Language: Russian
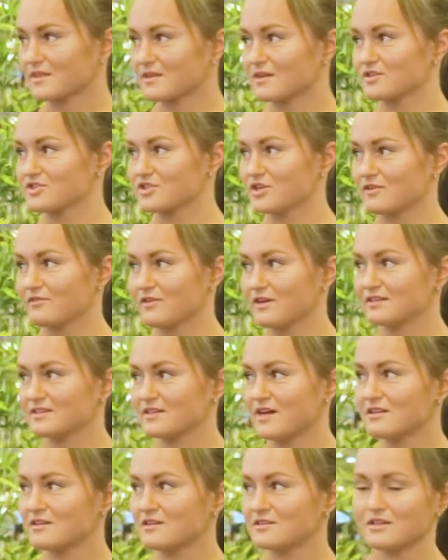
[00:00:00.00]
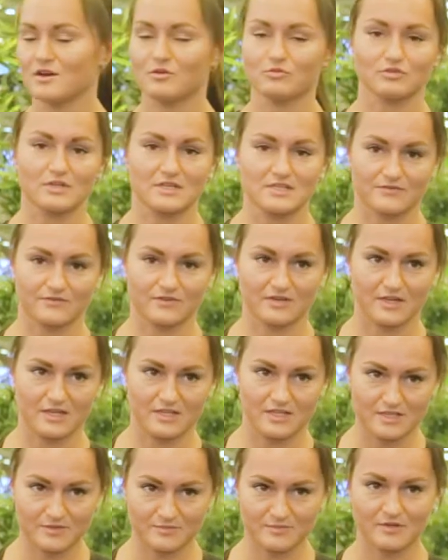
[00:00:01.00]
жировая ткань, она у нас в
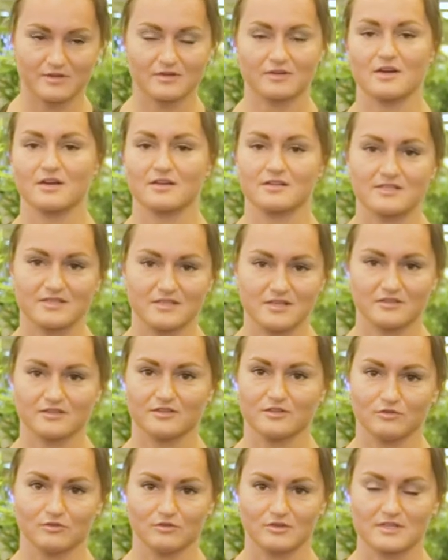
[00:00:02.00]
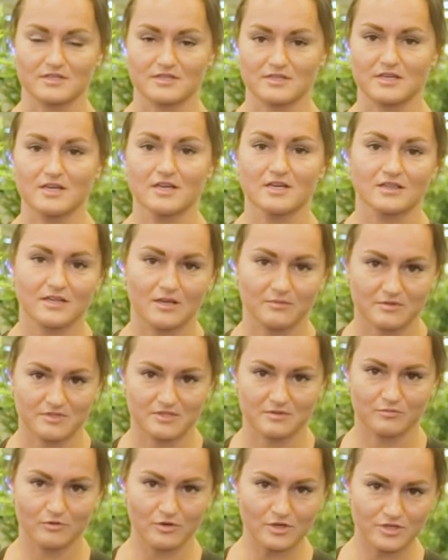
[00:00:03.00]
организме как снег на улице. Там,
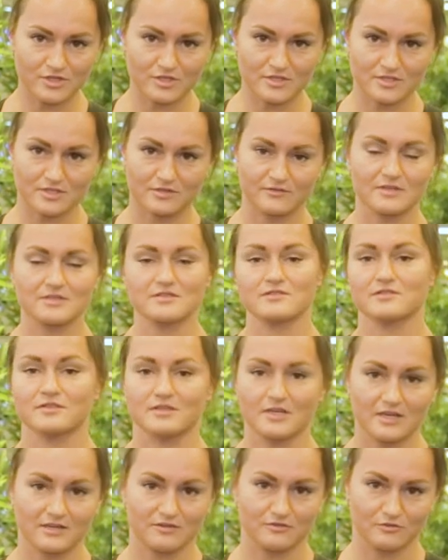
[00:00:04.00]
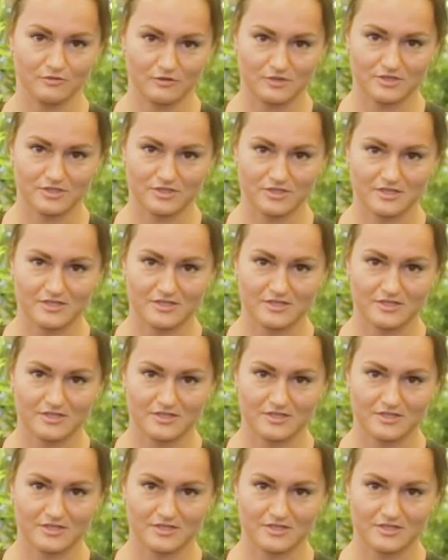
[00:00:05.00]
где больше, соответственно, тает дольше.